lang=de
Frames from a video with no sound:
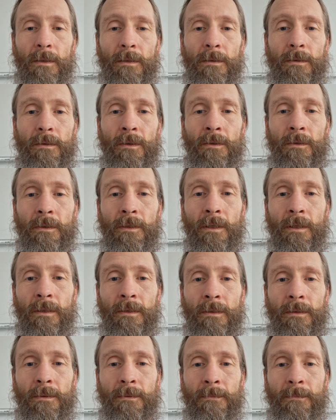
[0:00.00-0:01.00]

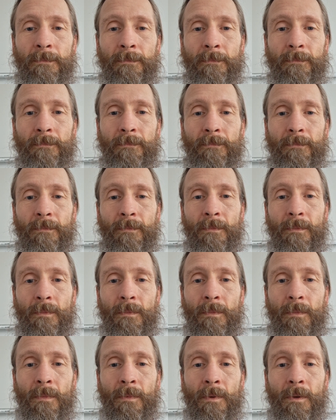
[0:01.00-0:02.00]
sondern
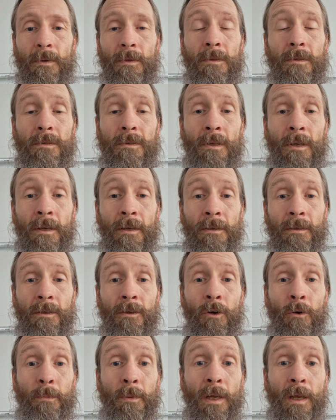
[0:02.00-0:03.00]
ist
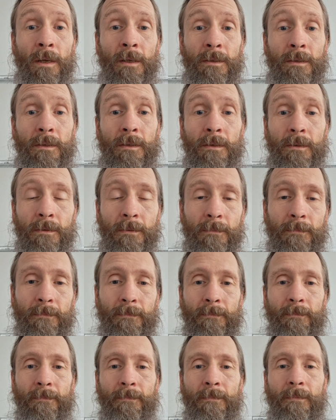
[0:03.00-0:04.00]
ein Objekt,
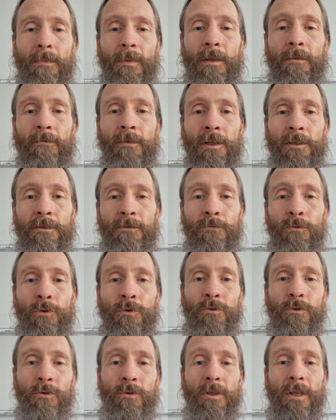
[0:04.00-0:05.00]
was
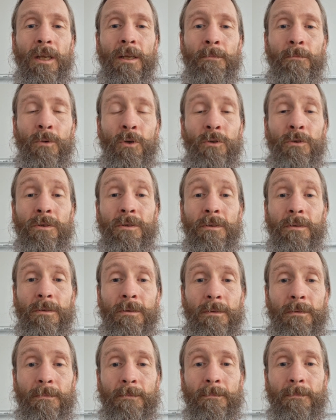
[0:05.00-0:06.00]
funktionieren
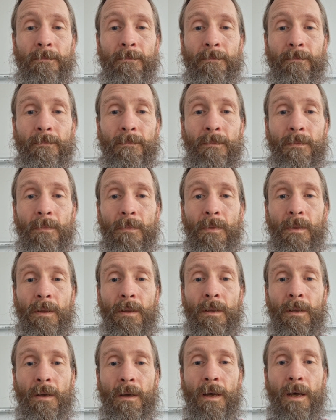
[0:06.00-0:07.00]
muss,
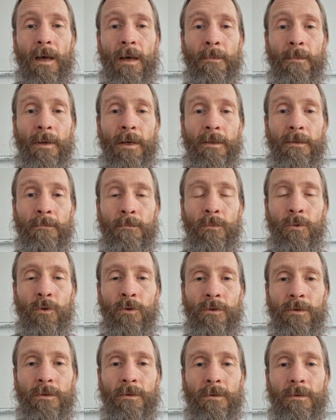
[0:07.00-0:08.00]
arbeiten
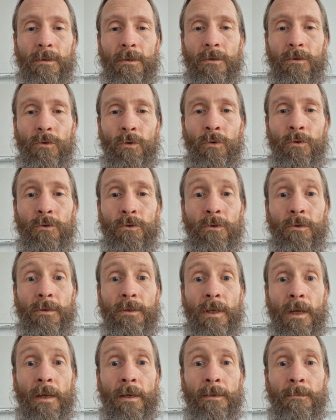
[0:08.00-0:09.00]
muss, so und so
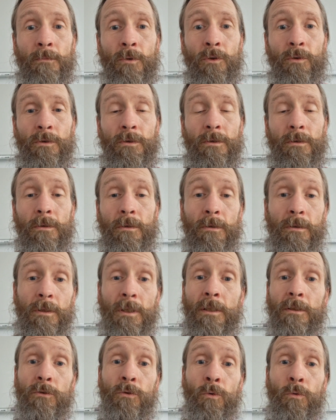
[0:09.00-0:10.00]
sein muss,
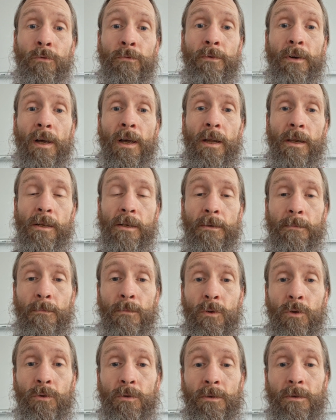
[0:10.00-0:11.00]
sich so verhalten
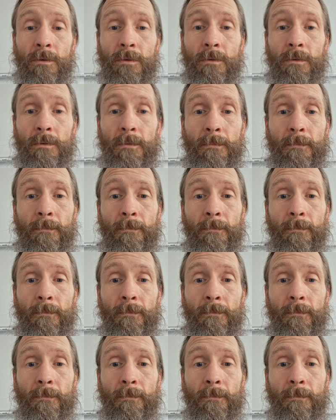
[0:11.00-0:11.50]
muss.